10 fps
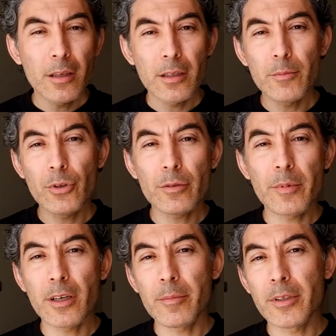24
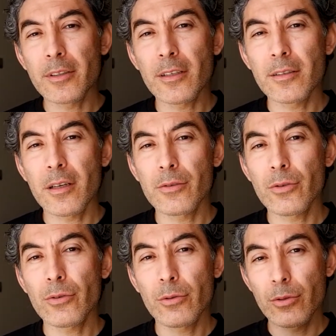megapiksel
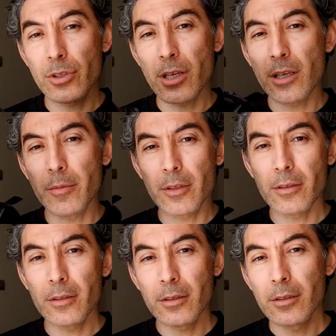sensör oldukça iyi bir
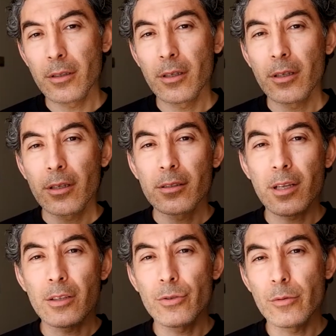
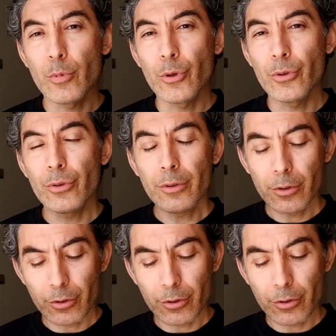sensör boyutu.